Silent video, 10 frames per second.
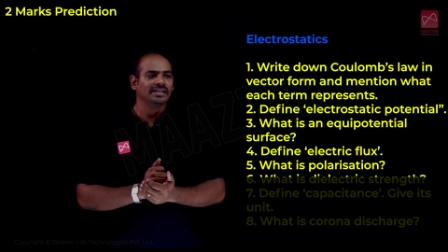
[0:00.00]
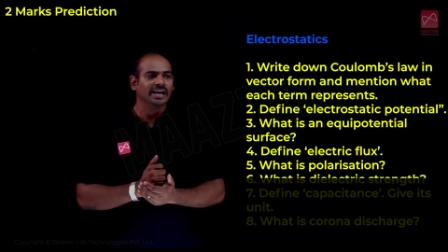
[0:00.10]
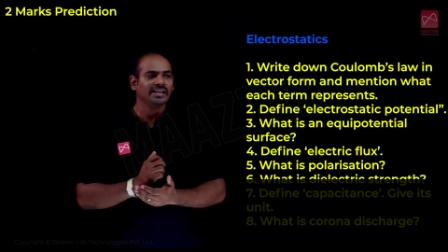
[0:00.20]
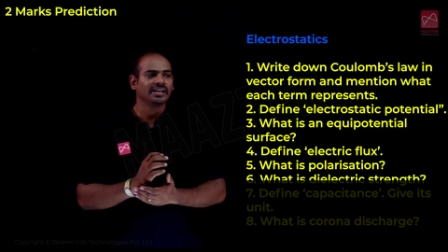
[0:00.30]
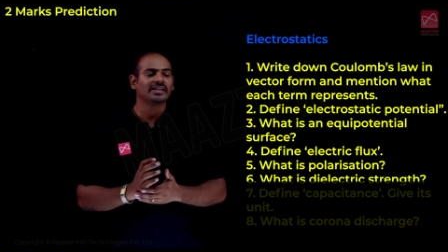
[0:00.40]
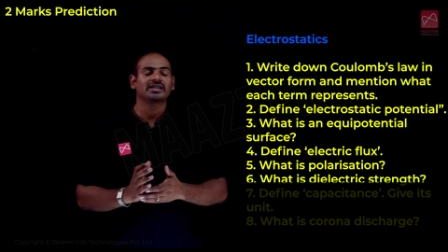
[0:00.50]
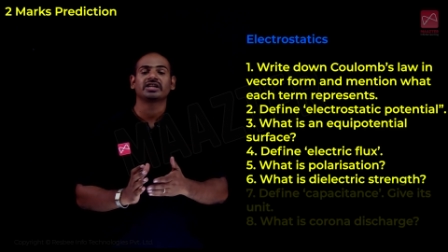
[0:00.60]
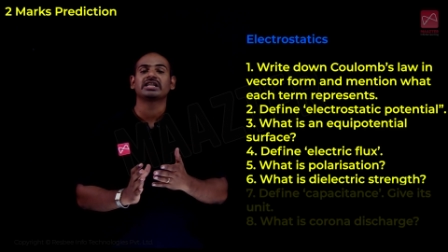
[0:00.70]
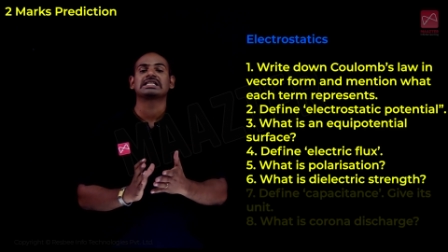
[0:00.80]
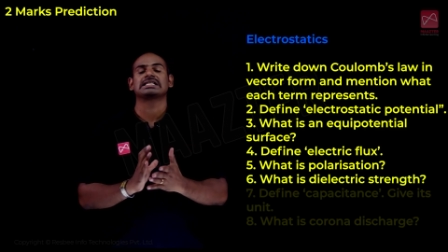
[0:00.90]
டை
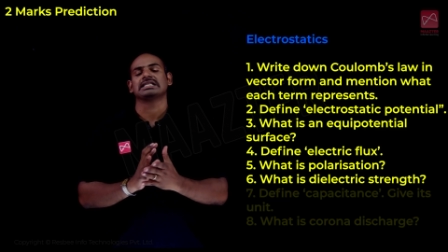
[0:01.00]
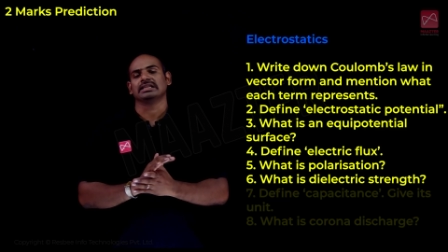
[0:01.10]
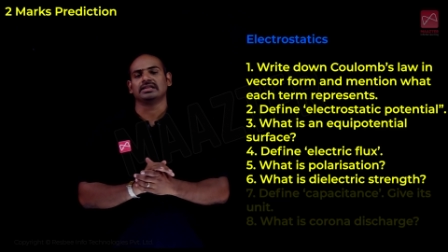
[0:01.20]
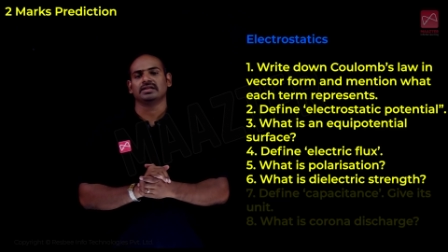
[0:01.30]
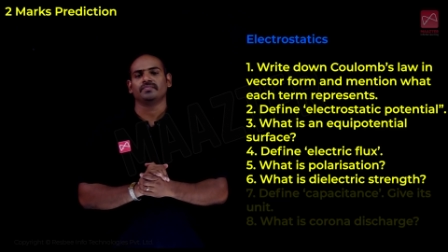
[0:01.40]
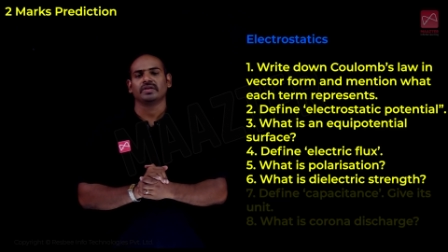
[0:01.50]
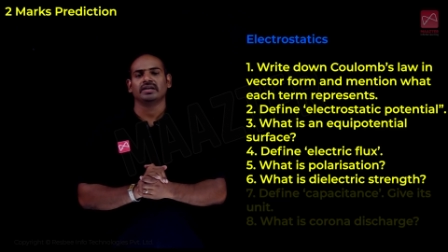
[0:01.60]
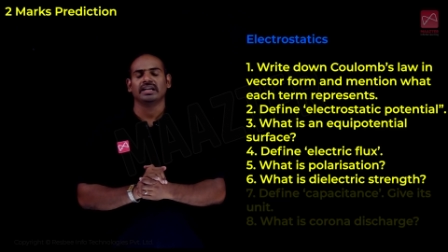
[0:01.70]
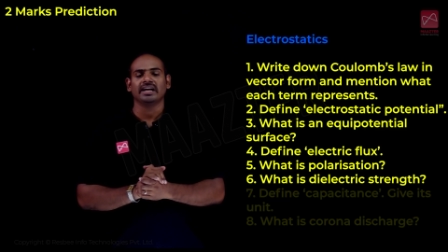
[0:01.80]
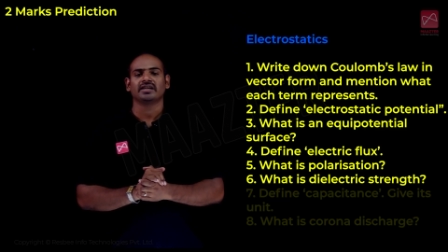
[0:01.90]
எலக்ட்ரிக் ஸ்ட்ரென்த்
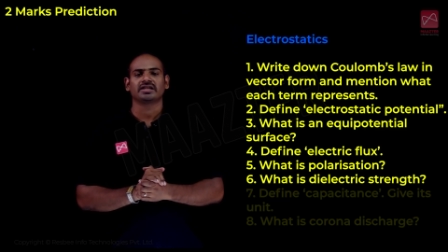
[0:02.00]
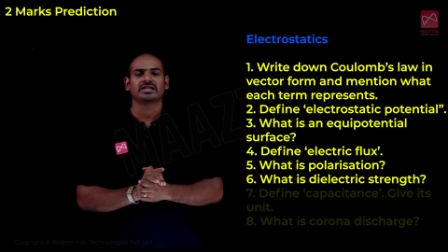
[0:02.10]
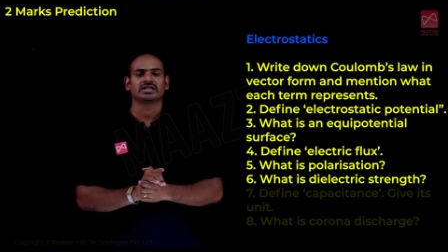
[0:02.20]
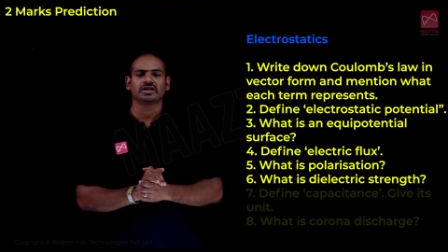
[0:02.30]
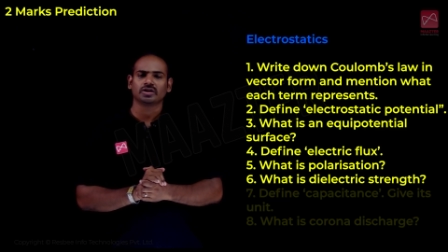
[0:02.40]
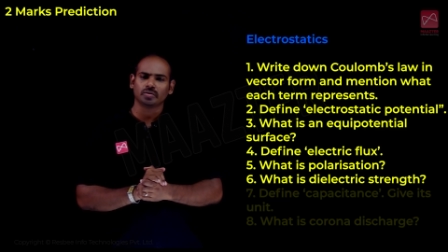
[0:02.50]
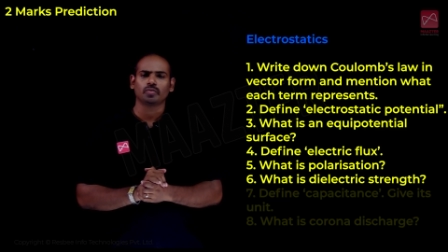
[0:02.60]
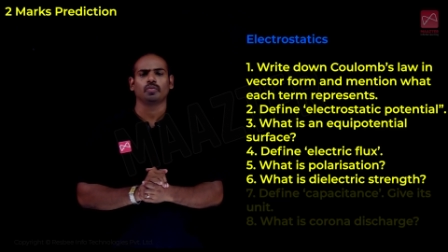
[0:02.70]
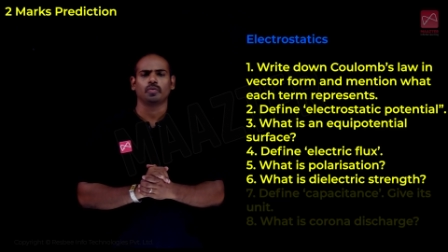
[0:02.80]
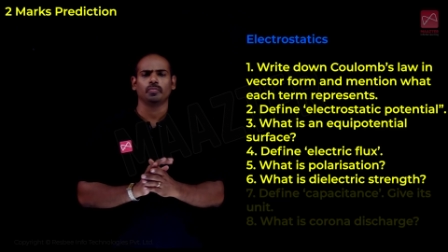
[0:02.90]
டயலக்ட்ரிக்
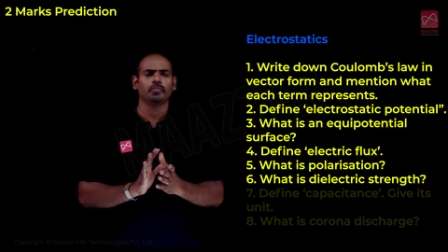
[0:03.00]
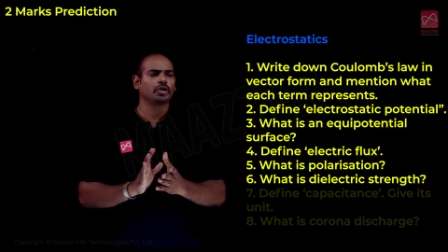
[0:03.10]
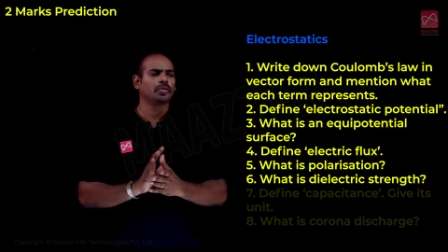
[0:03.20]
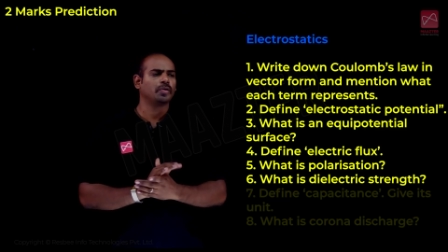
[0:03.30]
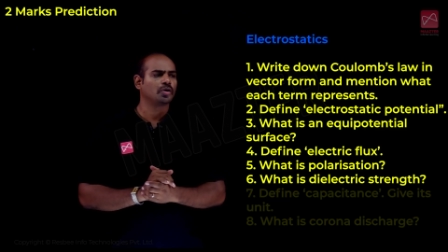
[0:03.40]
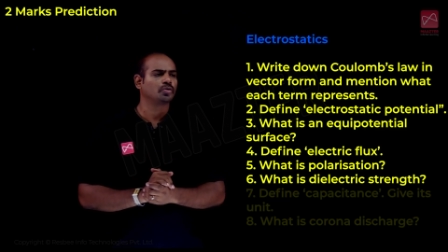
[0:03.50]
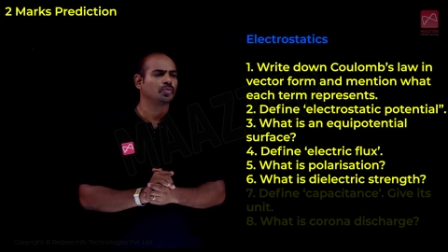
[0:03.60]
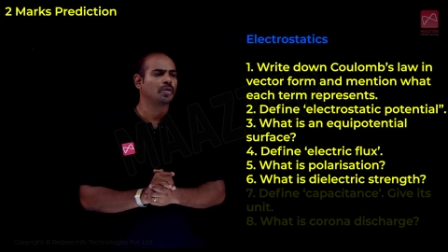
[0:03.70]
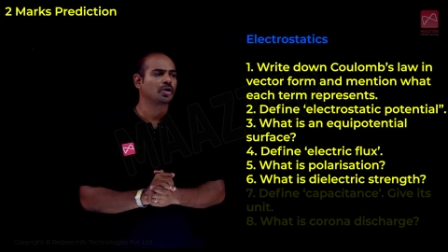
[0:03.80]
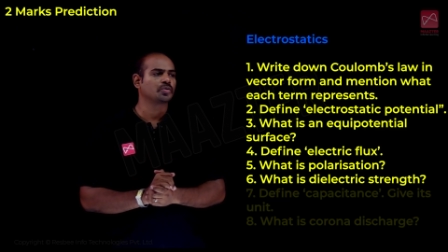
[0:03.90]
ஸ்ட்ரென்த்துன்ற ஒரு ரொம்ப முக்கியமான டூ
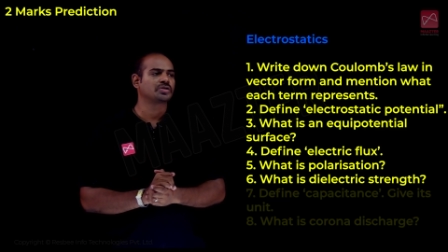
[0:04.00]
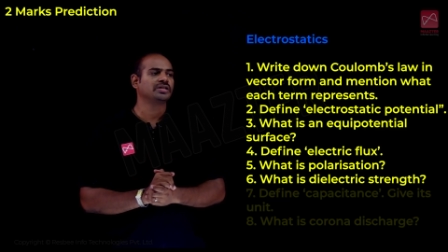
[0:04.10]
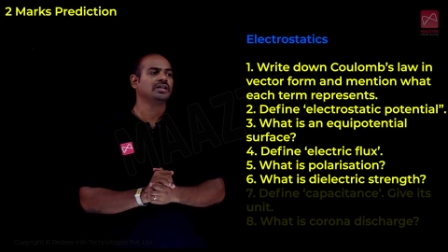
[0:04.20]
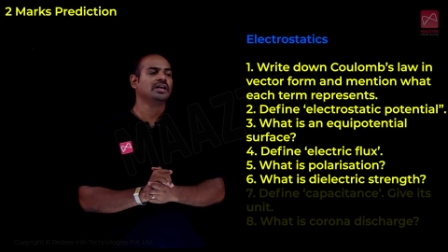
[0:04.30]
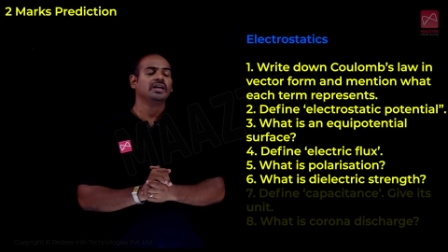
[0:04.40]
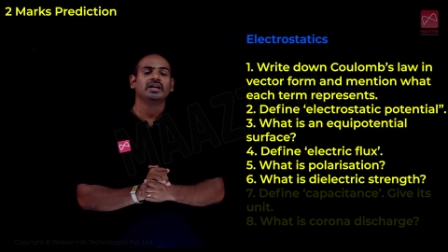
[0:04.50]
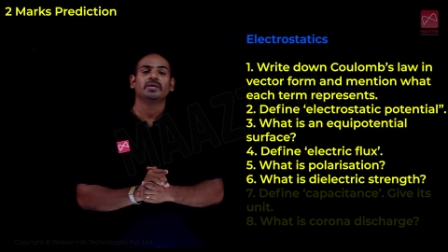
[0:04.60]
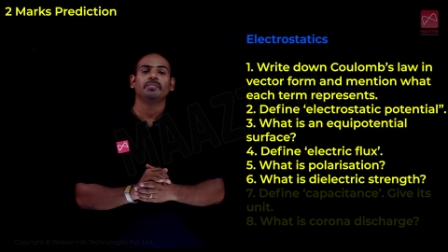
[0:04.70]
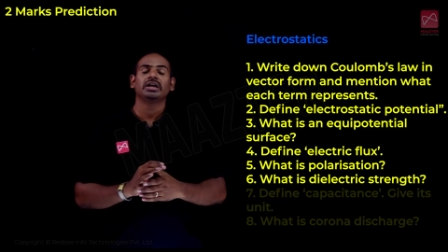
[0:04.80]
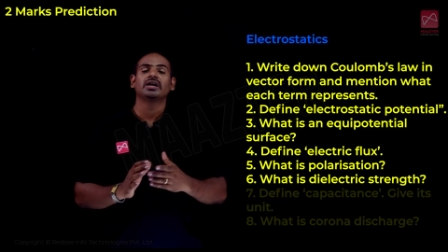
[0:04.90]
மார்க் கொஸ்டின் இதை
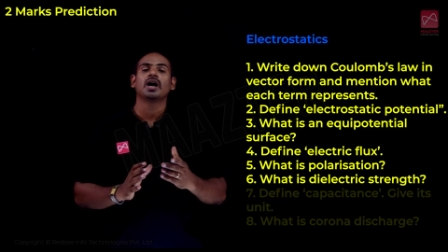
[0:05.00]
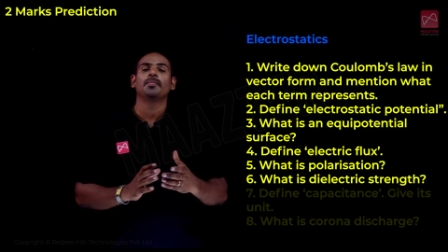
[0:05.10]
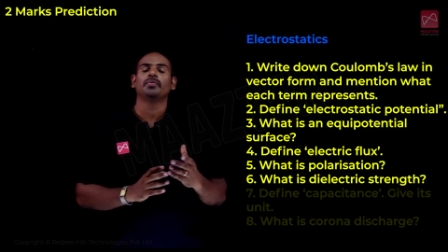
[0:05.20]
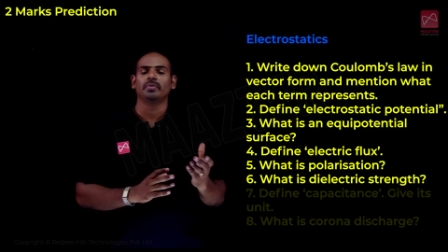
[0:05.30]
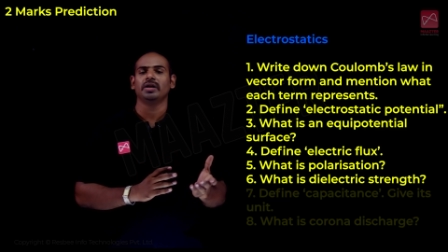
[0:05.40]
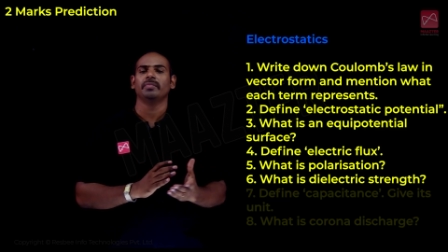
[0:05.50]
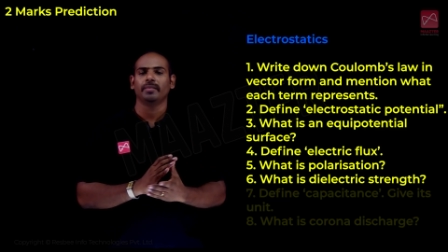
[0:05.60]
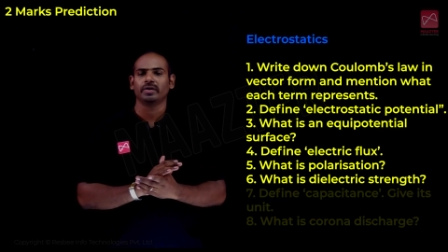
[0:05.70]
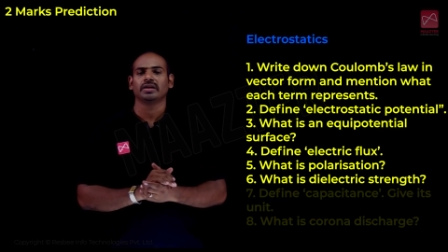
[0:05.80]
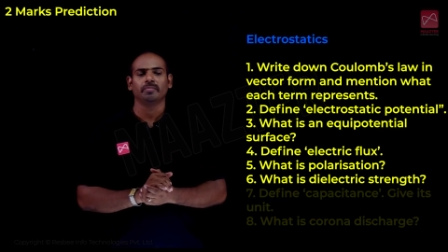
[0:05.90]
மின்காப்பு வலிமை
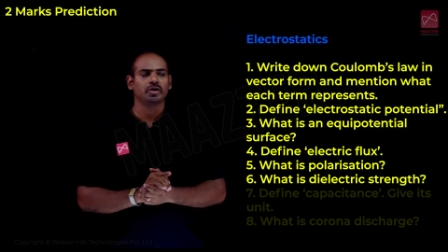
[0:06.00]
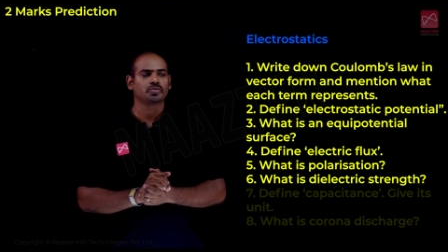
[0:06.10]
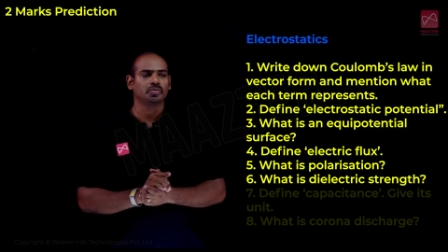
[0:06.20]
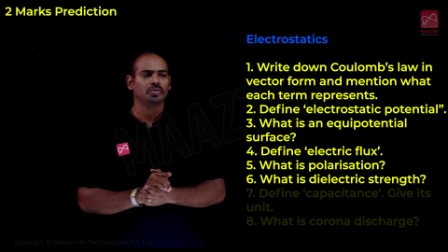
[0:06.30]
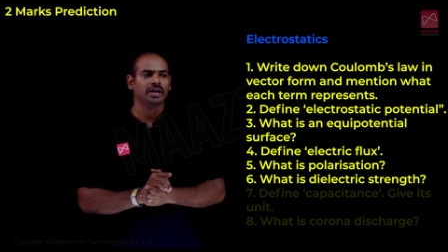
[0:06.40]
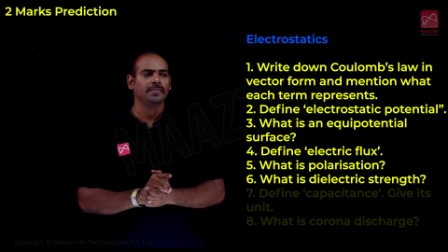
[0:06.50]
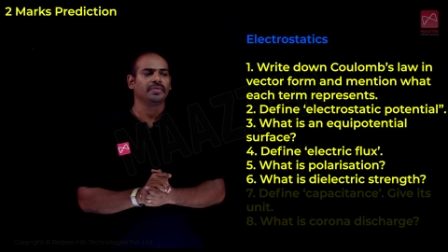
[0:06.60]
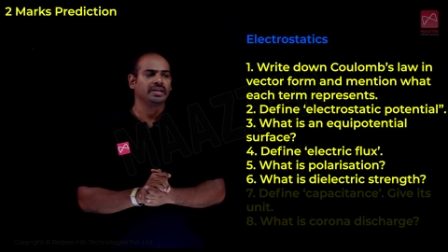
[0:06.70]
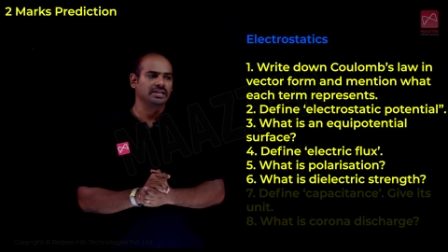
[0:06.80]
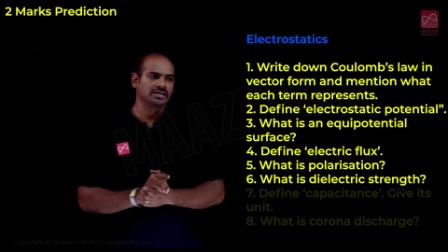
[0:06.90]
அப்படின்னு தமிழில் சொல்லுவோம் இல்லையா
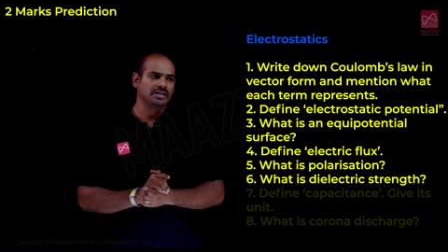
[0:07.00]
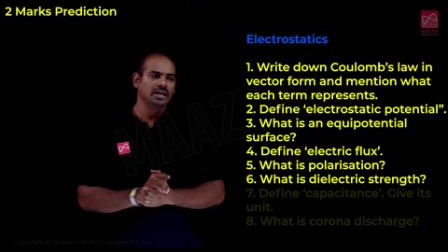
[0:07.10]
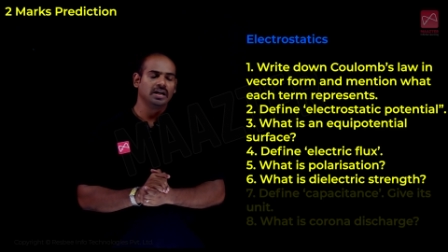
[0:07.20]
எஸ்